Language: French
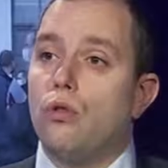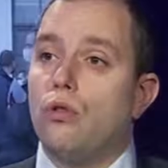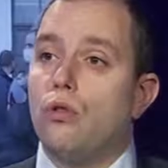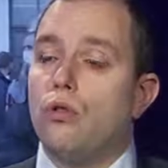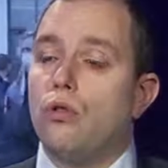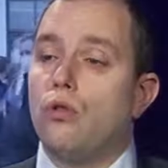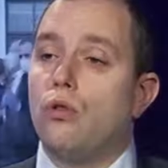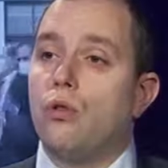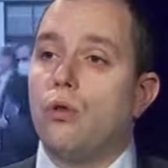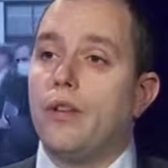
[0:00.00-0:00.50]

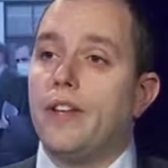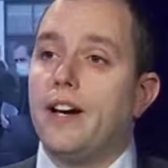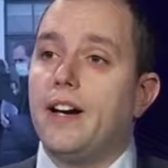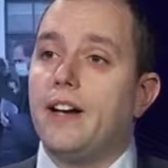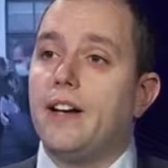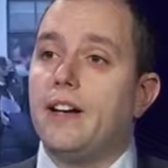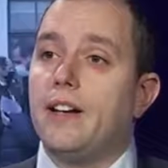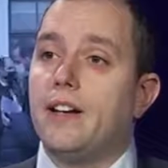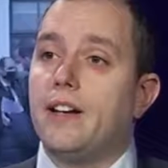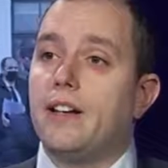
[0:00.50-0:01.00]
on a
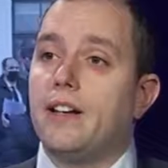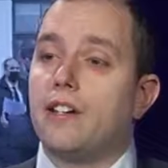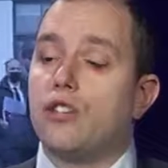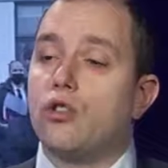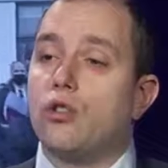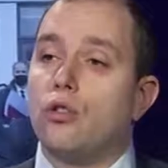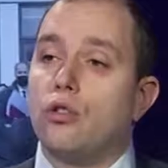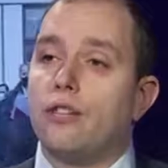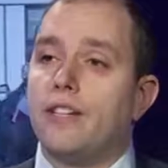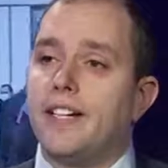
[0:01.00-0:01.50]
un,
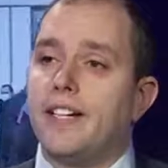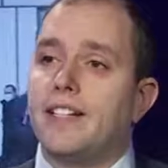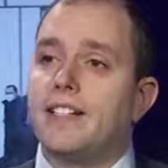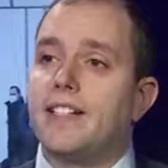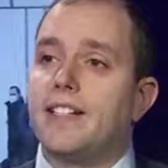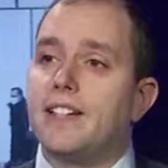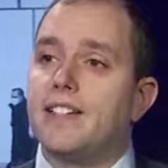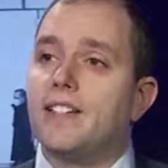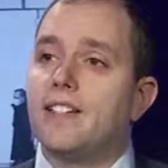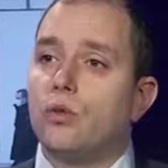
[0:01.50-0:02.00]
Jean Rotner
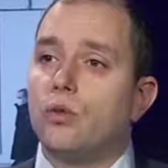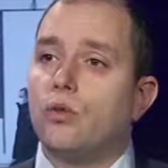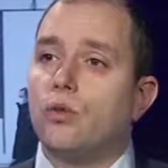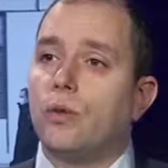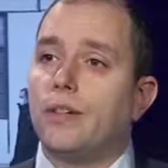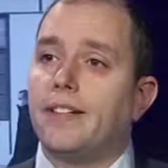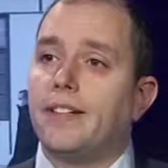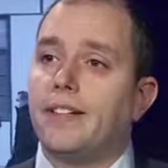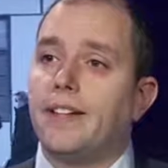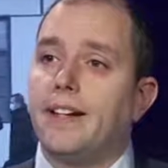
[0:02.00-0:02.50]
qui est assez
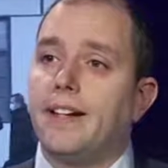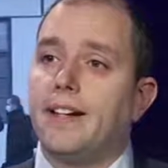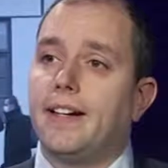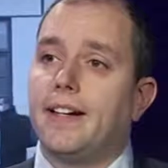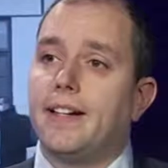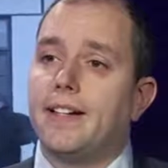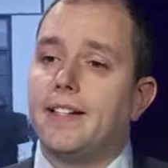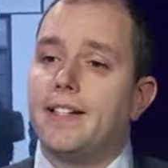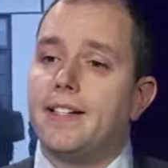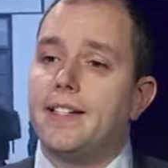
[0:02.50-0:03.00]

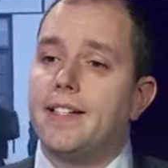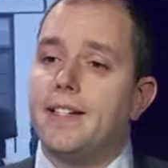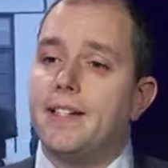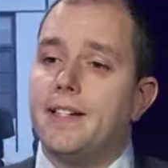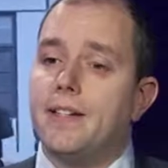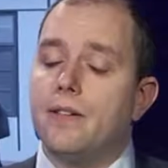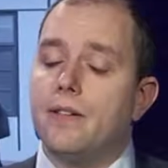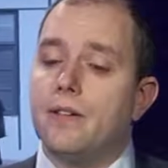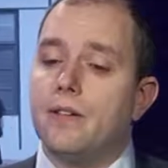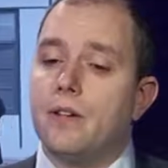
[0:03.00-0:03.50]
autoritaire et
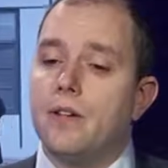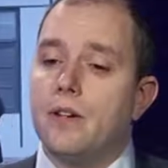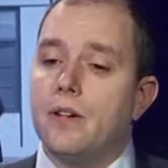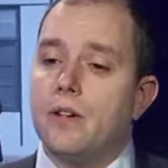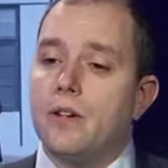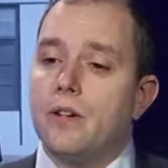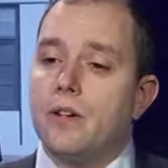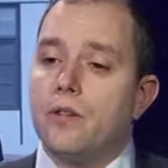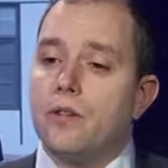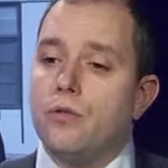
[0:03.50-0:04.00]
qui
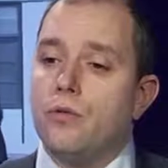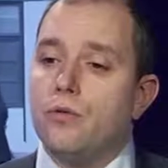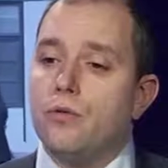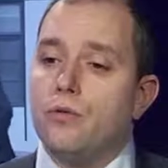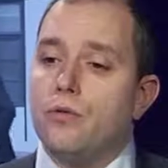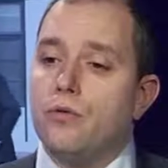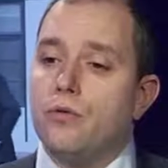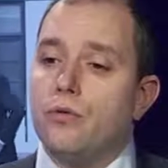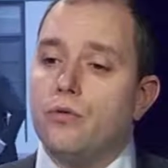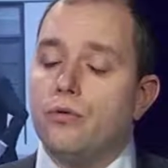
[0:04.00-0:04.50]

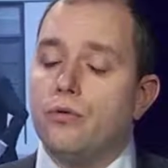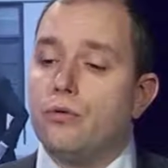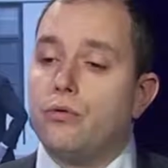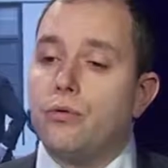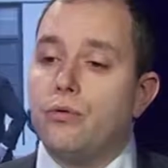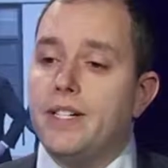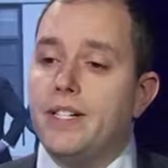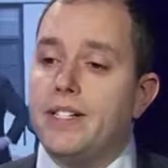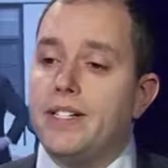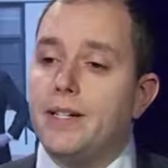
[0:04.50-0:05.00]

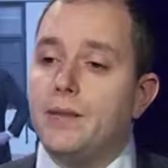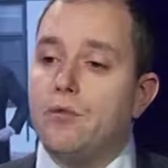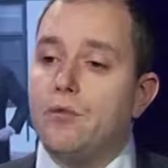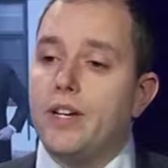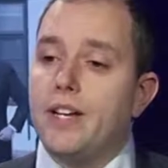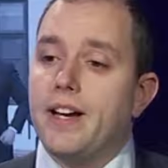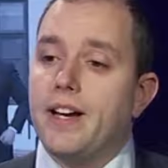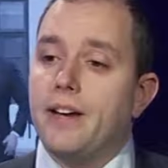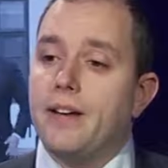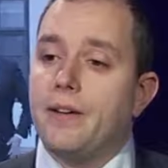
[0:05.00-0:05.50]
utilisent des
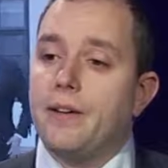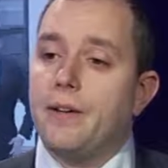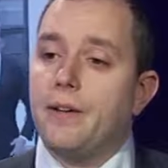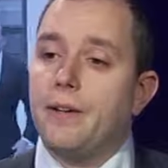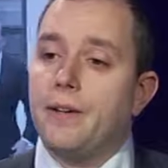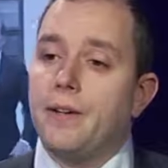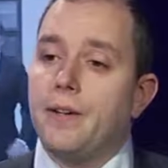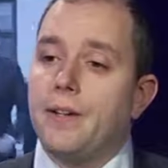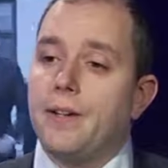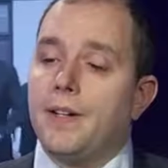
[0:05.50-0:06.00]
moyens
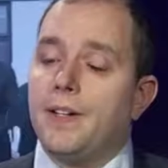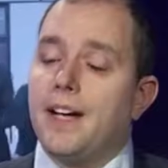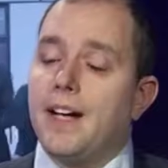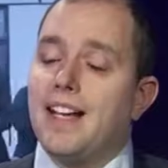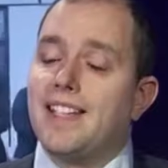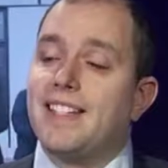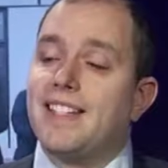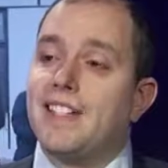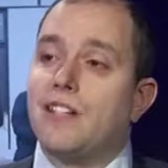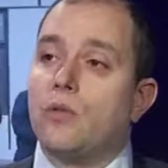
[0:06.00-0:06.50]
euh,
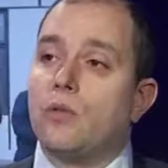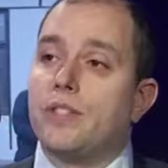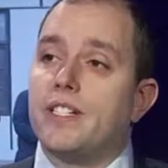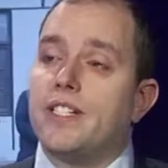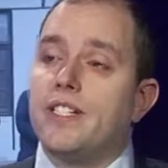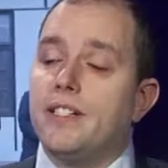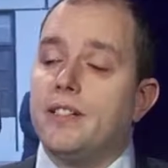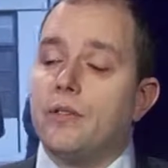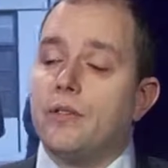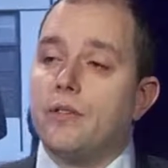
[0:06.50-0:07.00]
assez
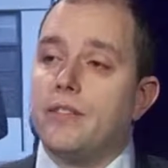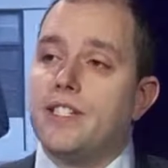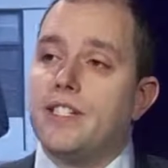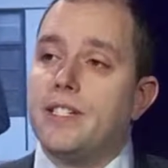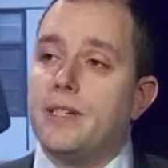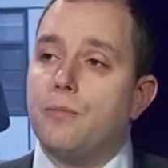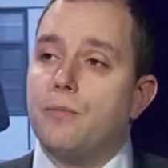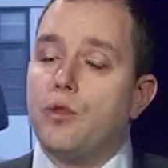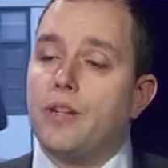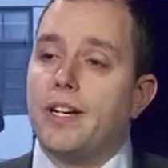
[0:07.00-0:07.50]
anti,
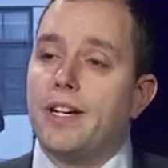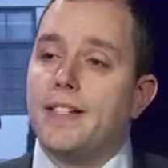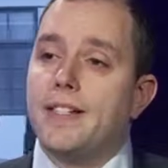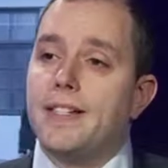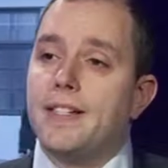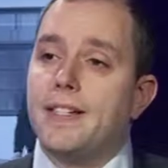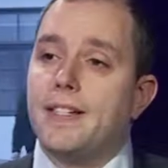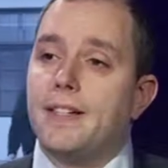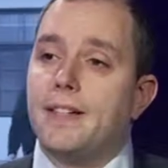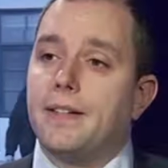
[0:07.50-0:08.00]

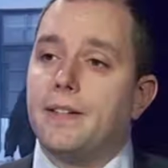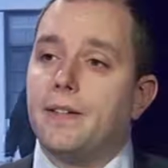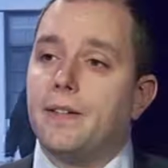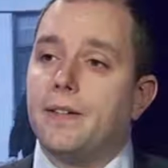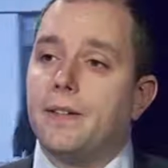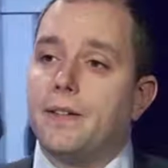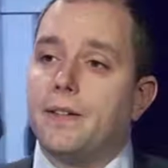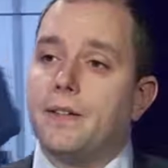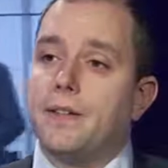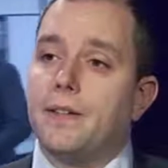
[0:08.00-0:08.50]
antidémocratiques
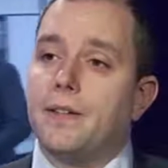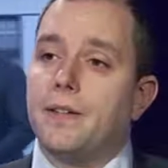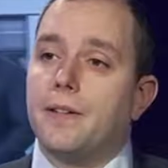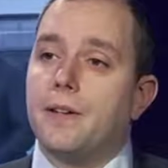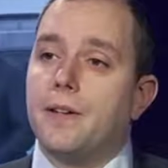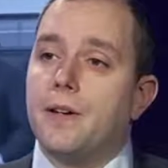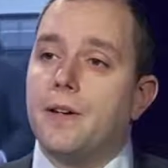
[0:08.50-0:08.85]
euh,